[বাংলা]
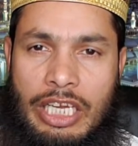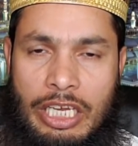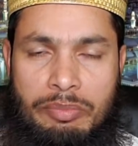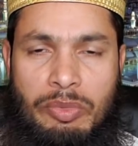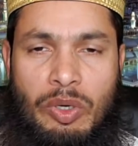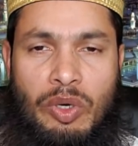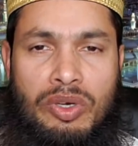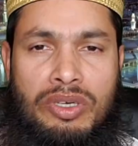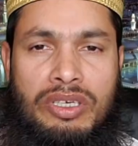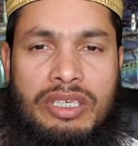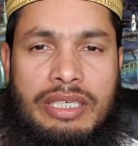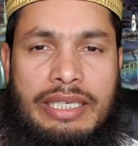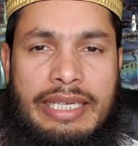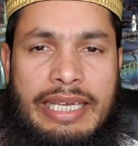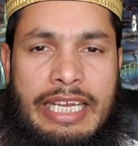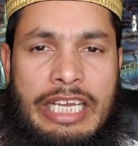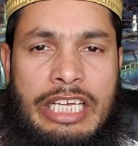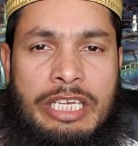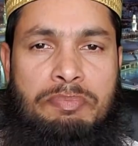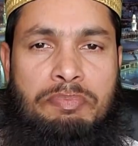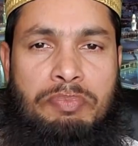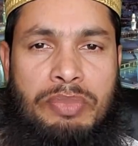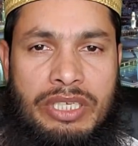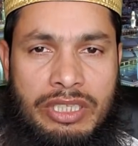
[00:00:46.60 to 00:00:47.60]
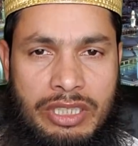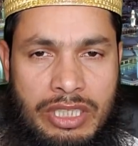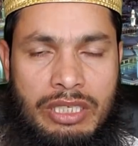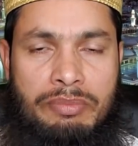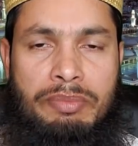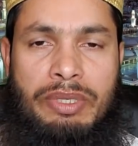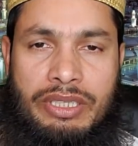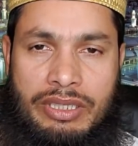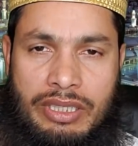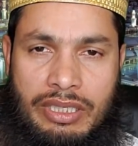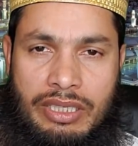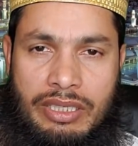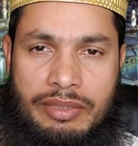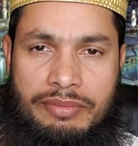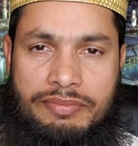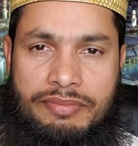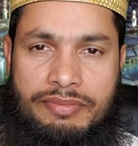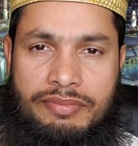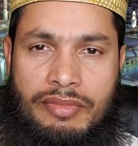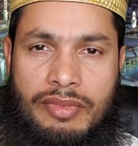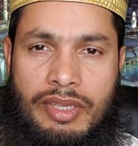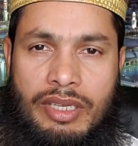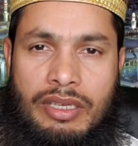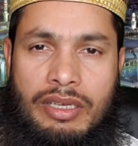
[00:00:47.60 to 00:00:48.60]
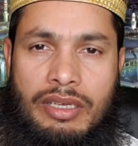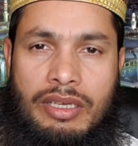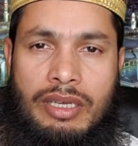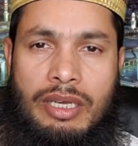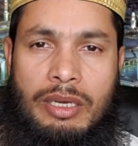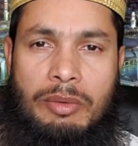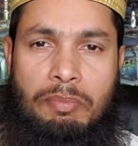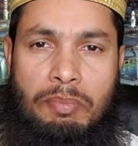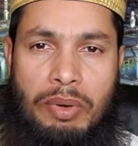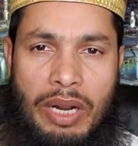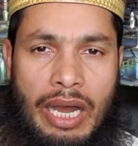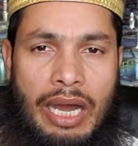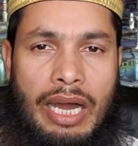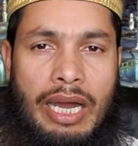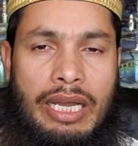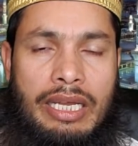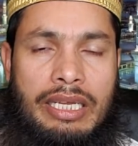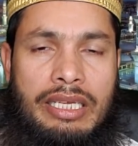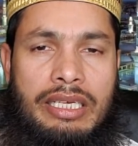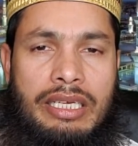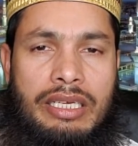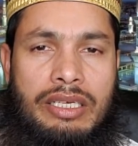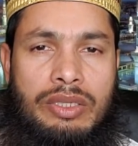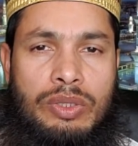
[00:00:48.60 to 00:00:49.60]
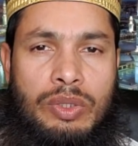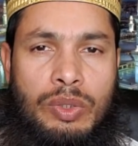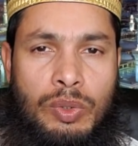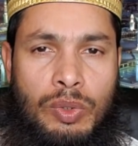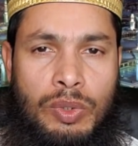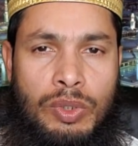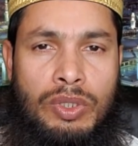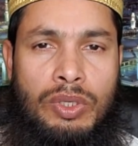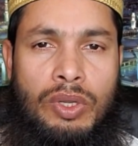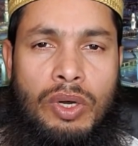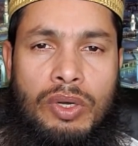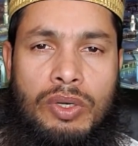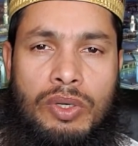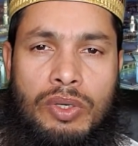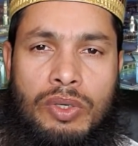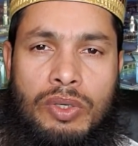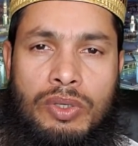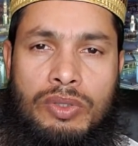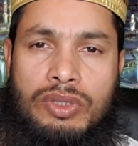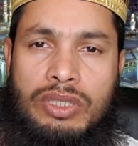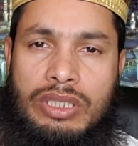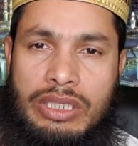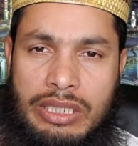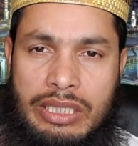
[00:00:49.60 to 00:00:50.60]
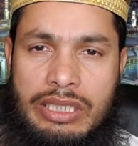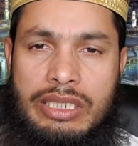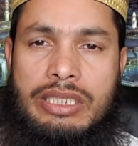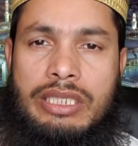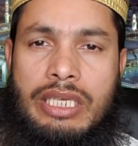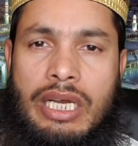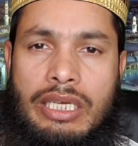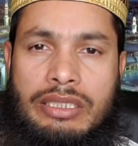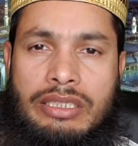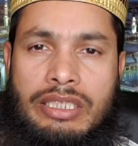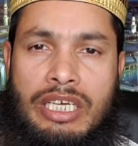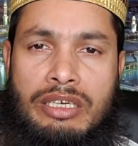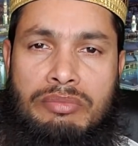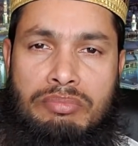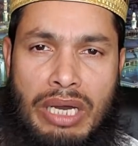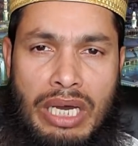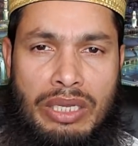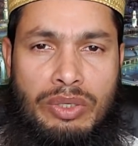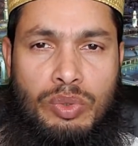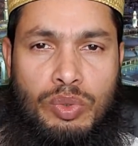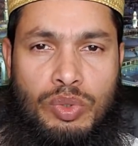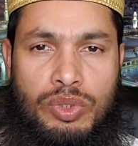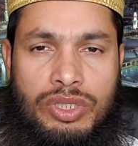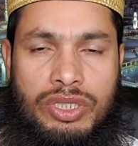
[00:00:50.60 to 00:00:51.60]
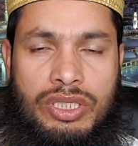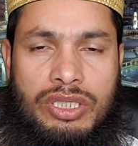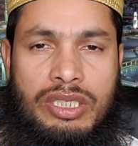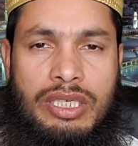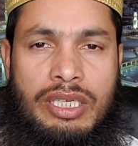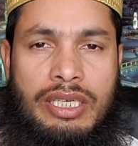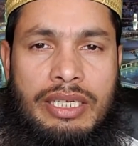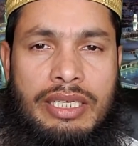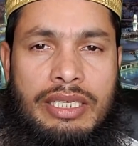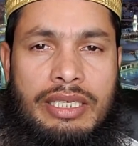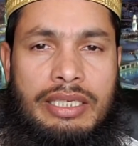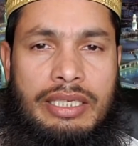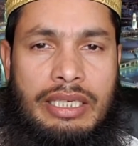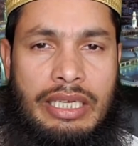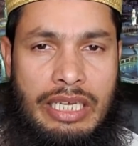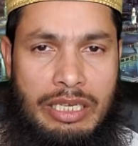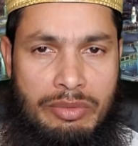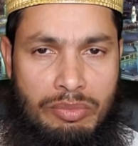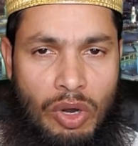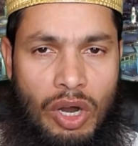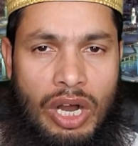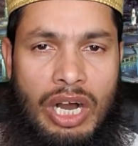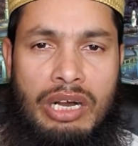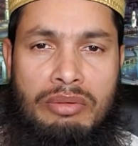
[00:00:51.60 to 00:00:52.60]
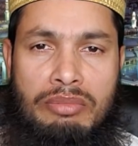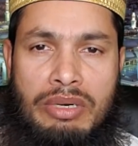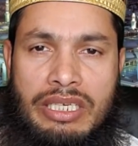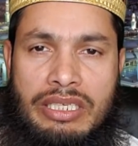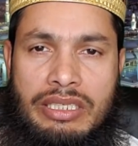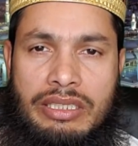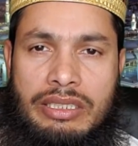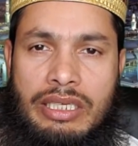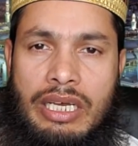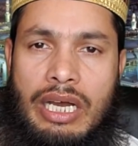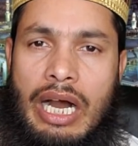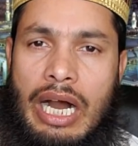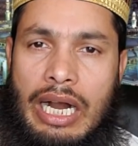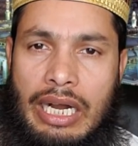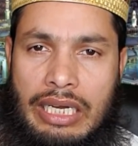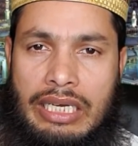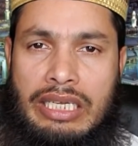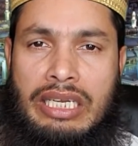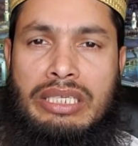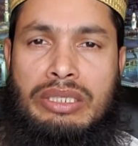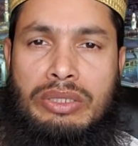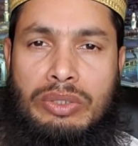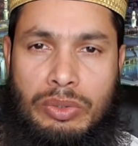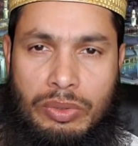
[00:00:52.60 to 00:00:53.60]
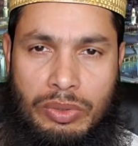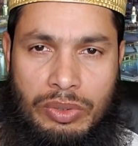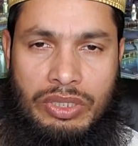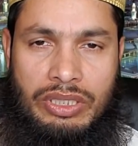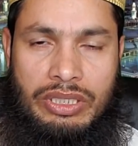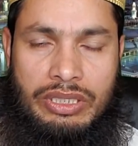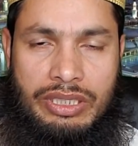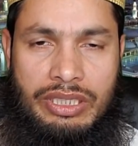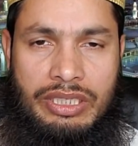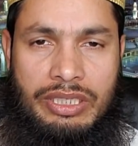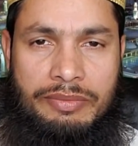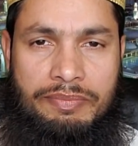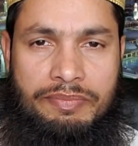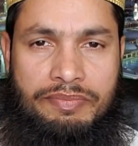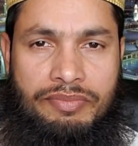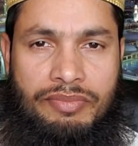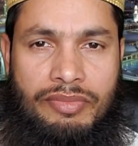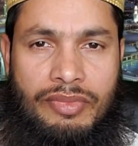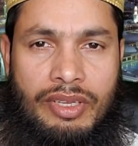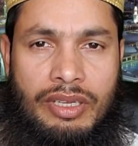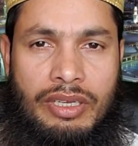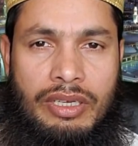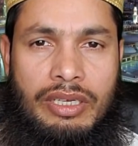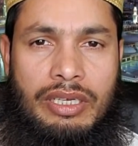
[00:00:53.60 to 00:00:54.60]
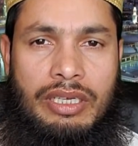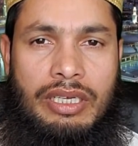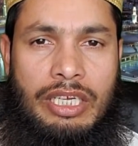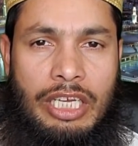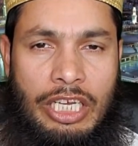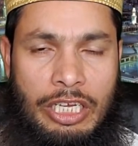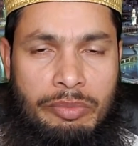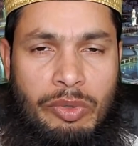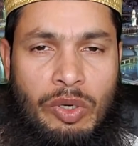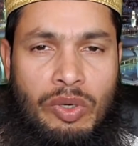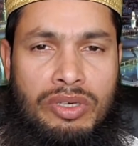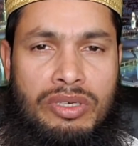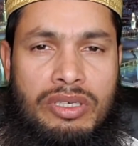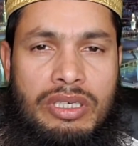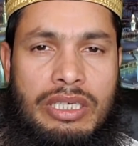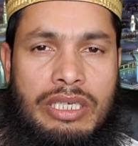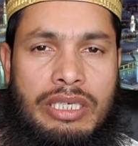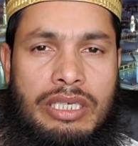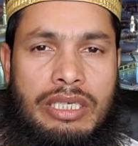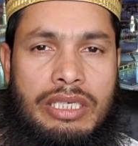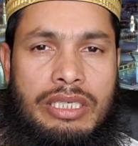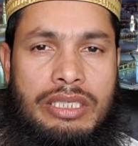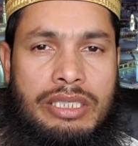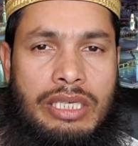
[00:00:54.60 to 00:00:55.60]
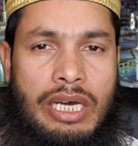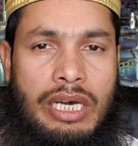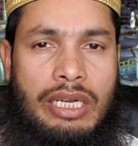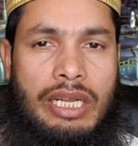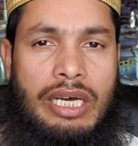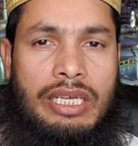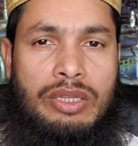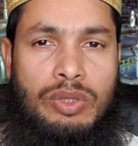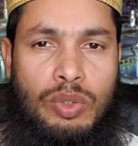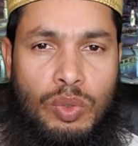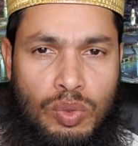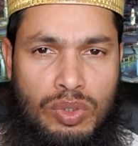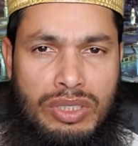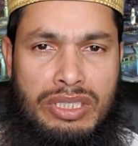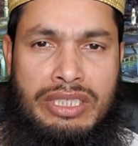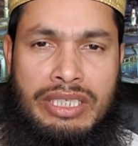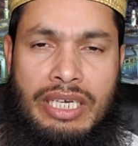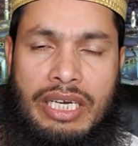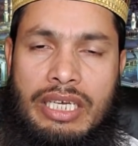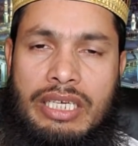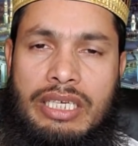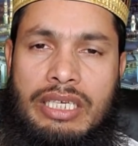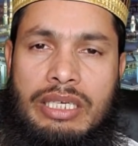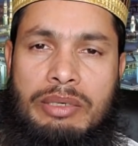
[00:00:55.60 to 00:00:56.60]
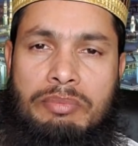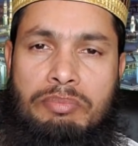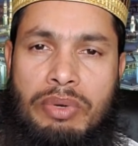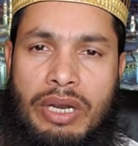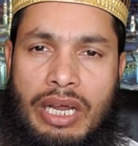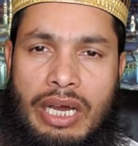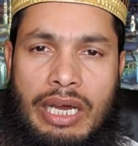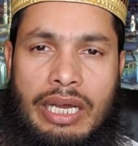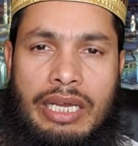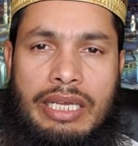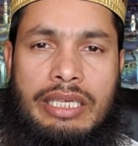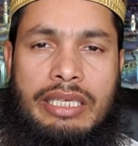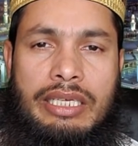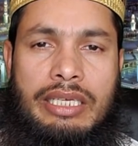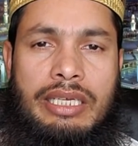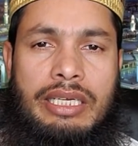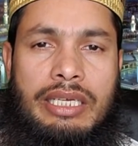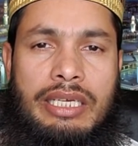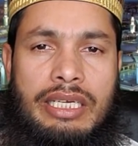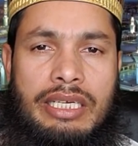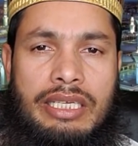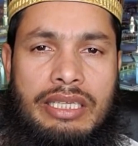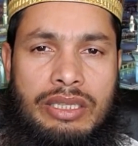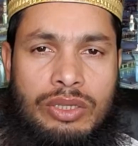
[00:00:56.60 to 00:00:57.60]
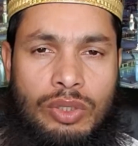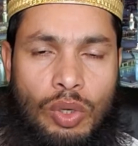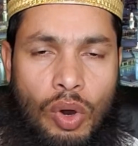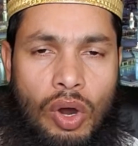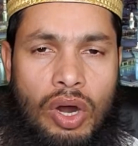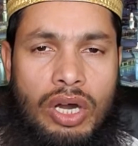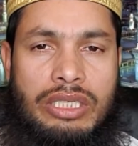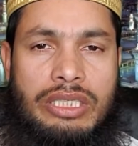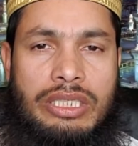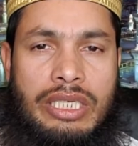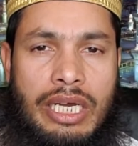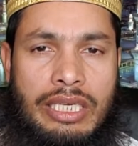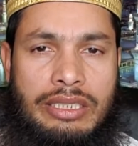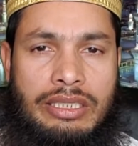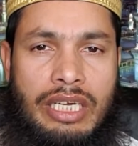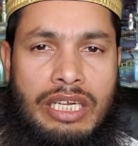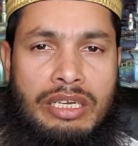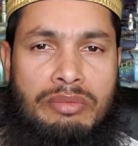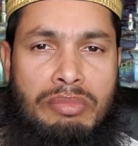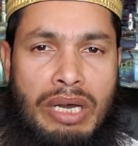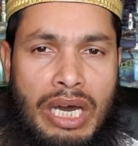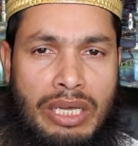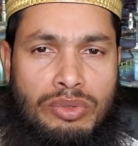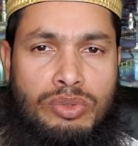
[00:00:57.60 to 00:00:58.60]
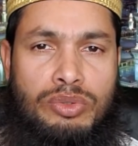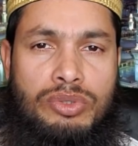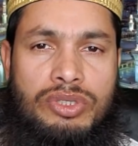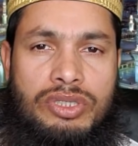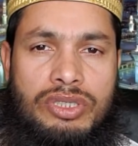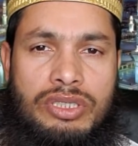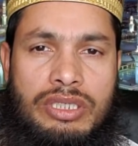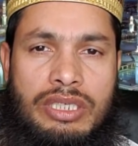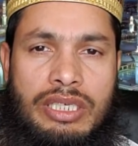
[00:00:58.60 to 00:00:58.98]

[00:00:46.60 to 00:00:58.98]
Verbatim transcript: এবং এই পৃথিবীতে প্রায় দুই লক্ষ তিরিশ হাজার মানুষ এই মহামারীতে আক্রান্ত হয়েছে এবং সারা দুনিয়ায় প্রায় দশ হাজার মানুষ